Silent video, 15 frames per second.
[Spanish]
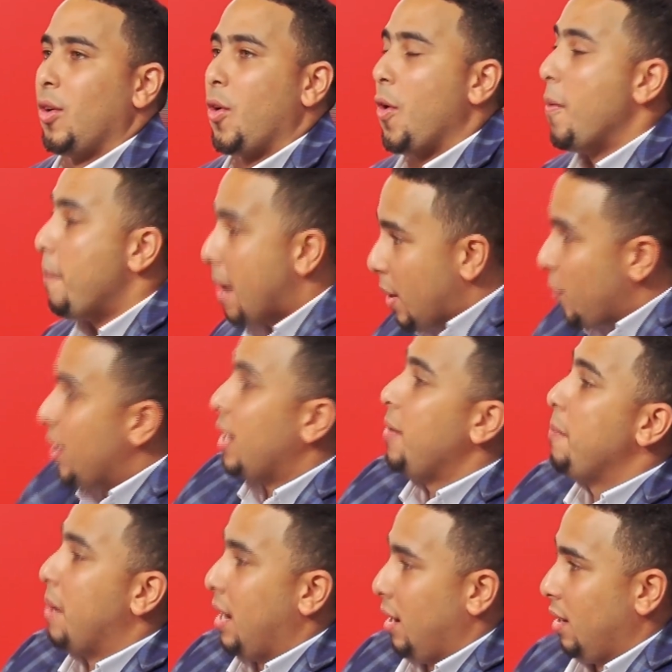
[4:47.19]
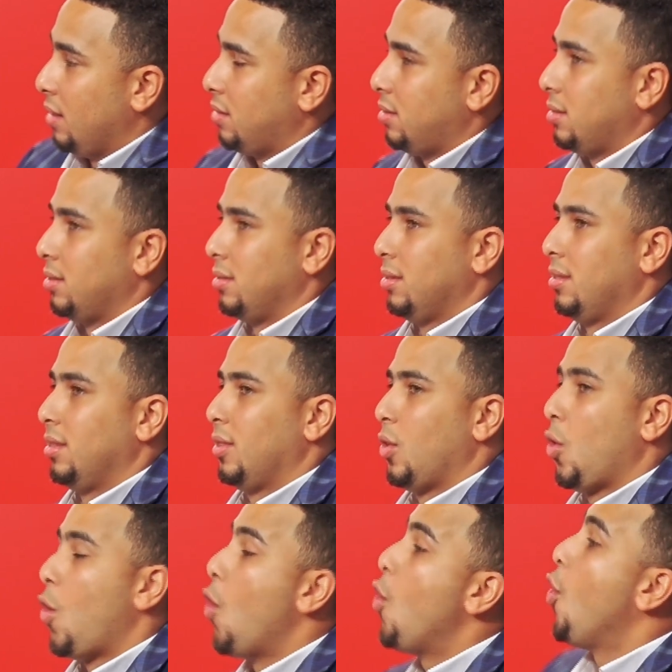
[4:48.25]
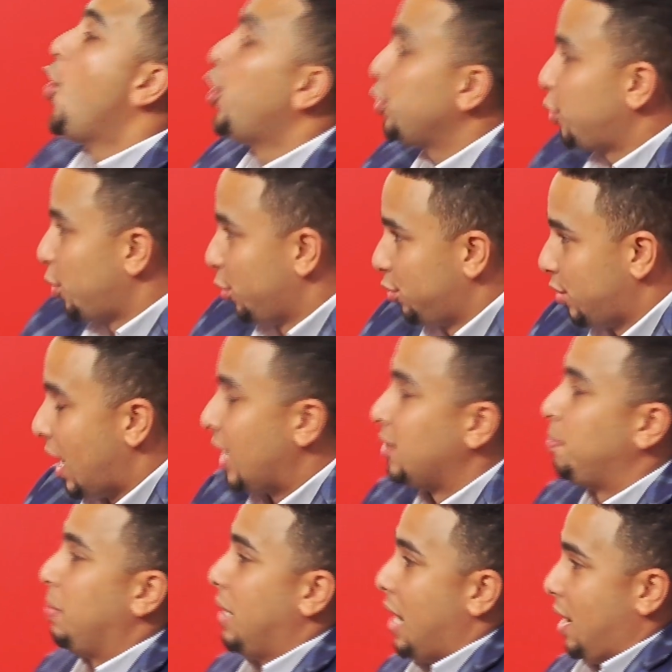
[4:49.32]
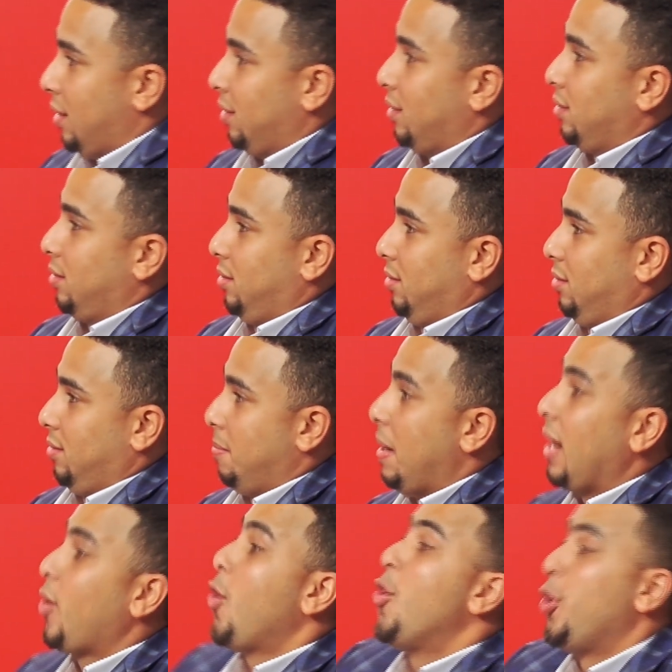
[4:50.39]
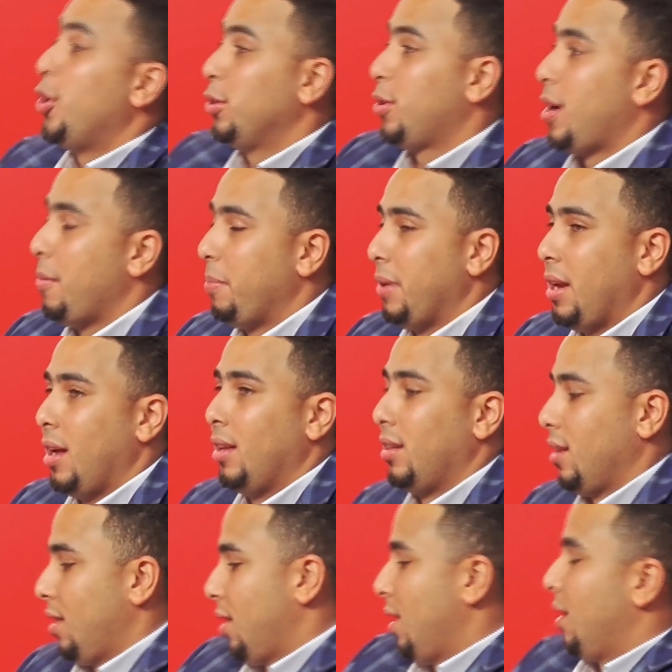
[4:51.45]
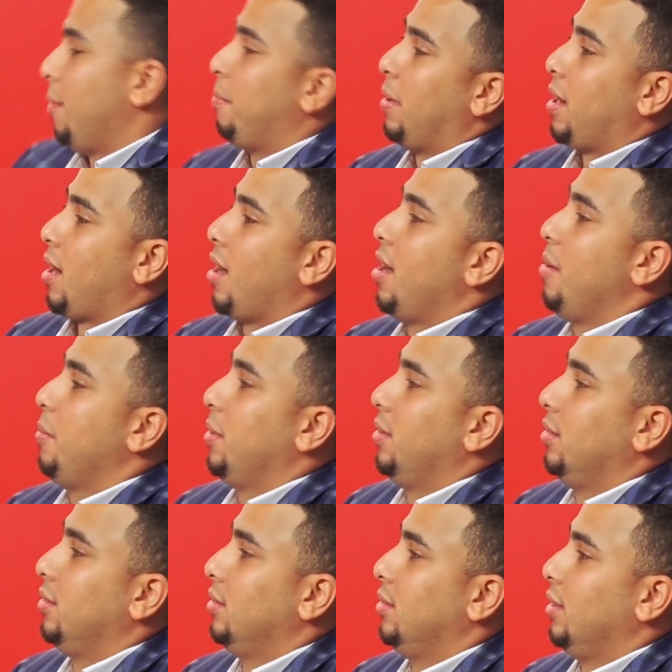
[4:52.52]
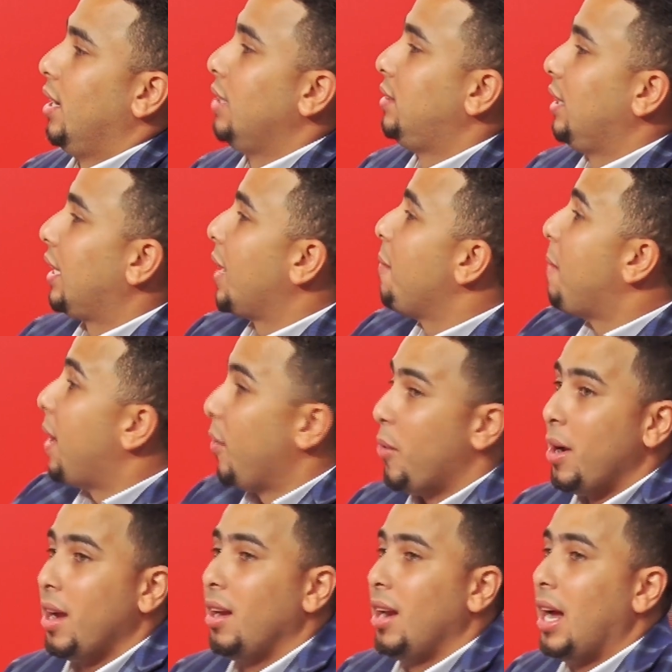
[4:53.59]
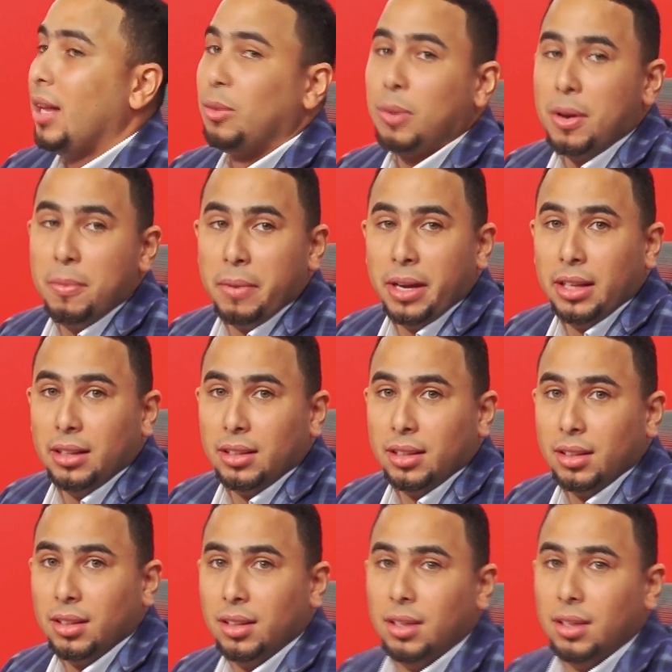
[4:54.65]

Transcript: con Manuel Jiménez, con otros aspirantes, más con otros aspirantes del PRM. Es decir, que Manuel actualmente